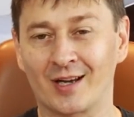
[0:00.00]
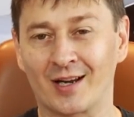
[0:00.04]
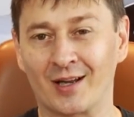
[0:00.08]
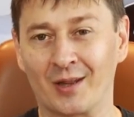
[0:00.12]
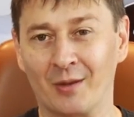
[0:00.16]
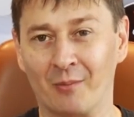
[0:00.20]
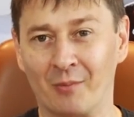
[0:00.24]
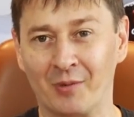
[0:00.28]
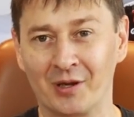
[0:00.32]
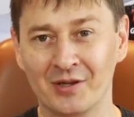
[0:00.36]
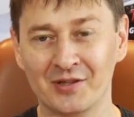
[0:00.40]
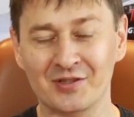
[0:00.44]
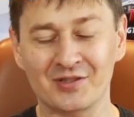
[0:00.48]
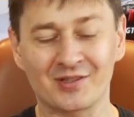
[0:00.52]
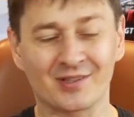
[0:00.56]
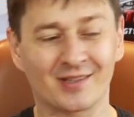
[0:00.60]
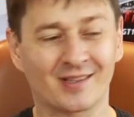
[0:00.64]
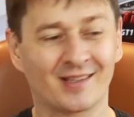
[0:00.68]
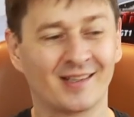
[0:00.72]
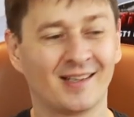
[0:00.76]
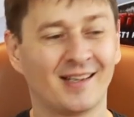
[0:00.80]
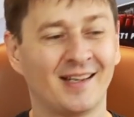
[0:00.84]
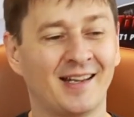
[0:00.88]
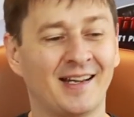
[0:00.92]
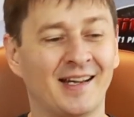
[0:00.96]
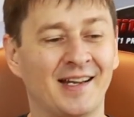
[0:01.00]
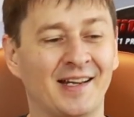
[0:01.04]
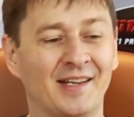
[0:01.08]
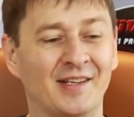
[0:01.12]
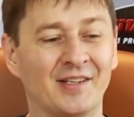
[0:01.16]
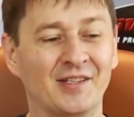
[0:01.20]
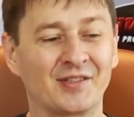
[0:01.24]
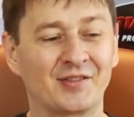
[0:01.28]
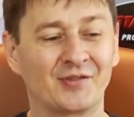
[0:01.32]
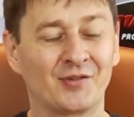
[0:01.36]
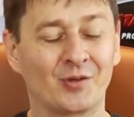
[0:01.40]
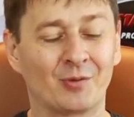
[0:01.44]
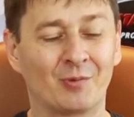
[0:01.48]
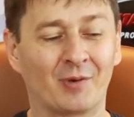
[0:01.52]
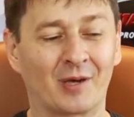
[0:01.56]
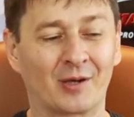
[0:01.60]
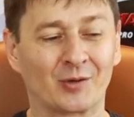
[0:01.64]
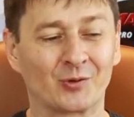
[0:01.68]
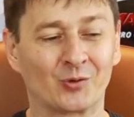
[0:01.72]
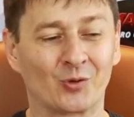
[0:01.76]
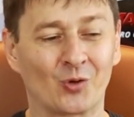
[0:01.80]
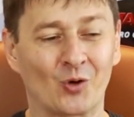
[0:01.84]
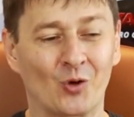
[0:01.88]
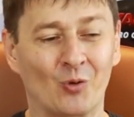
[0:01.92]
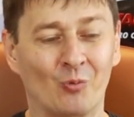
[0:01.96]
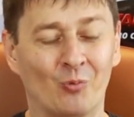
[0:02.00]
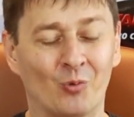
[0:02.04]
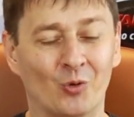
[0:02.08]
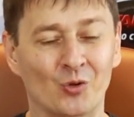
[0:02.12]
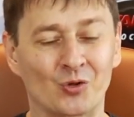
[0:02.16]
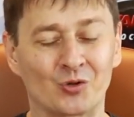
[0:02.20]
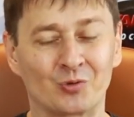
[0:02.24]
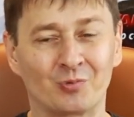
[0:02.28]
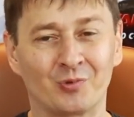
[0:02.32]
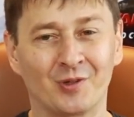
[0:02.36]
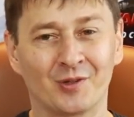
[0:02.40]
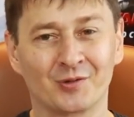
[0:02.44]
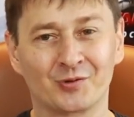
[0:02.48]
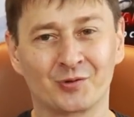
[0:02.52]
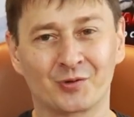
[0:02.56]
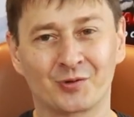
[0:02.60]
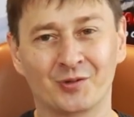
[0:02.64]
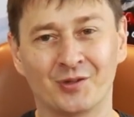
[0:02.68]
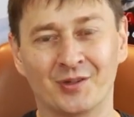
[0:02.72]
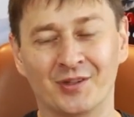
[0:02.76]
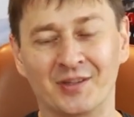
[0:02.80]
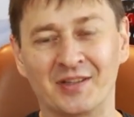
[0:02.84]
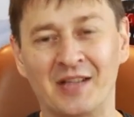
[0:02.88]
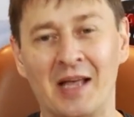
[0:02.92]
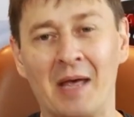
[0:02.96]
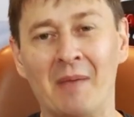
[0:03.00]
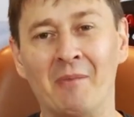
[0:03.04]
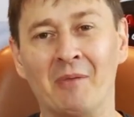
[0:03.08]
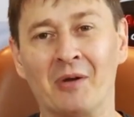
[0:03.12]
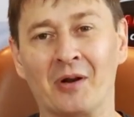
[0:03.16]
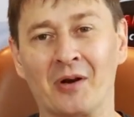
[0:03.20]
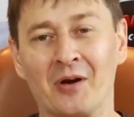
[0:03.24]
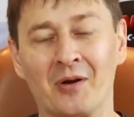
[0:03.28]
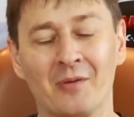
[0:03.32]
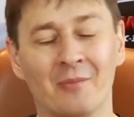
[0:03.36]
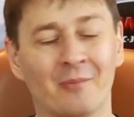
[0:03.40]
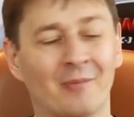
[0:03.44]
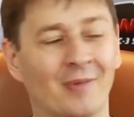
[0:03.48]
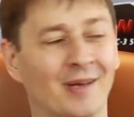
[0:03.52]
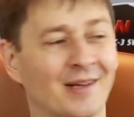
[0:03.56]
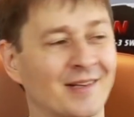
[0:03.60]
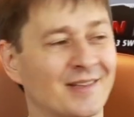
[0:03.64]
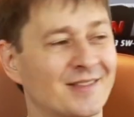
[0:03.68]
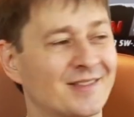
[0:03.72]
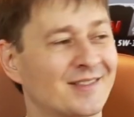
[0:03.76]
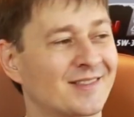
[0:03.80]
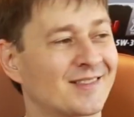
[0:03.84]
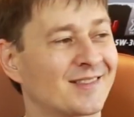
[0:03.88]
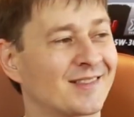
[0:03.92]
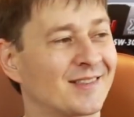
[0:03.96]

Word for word: Карла Бенса, из фирмы которого позже был создан Daimler Benz.